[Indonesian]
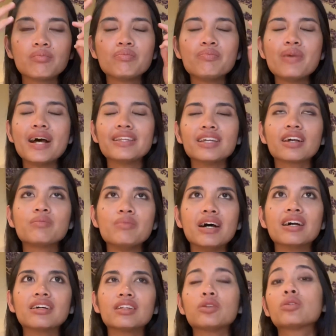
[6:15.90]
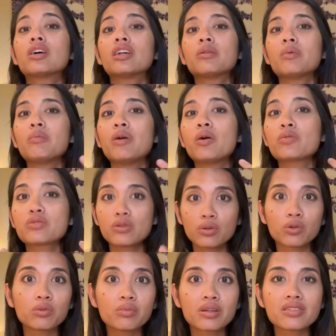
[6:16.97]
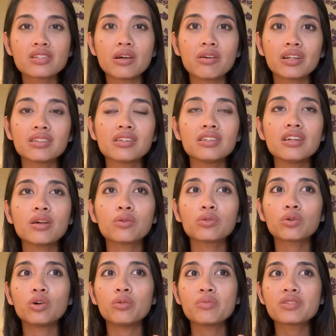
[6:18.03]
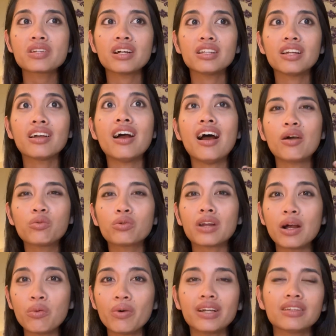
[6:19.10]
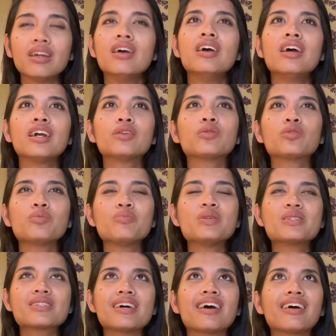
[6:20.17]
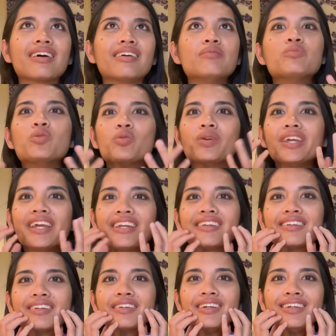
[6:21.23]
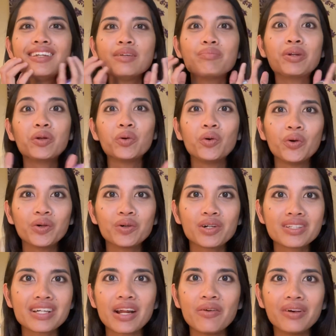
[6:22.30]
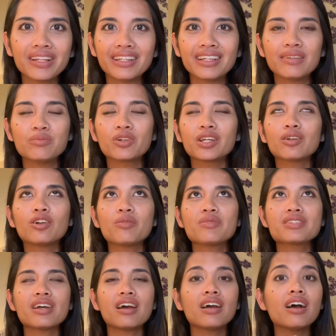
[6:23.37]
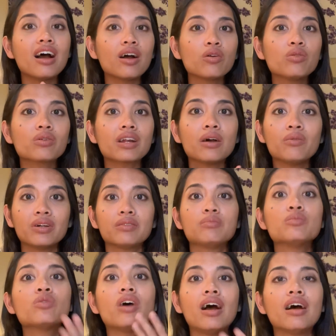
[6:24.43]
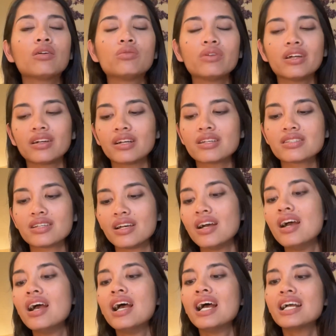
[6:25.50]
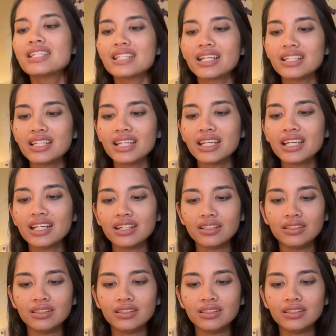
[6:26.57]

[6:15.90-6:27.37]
banyak banget itu karena memang aku cenderung berjerawat jadi aku tuh kalau misalnya nggak aku rawat itu tuh bisa mungkin ini penuh jerawat ya mungkin kalau misalnya nggak aku rawat muka aku ya guys ya jadi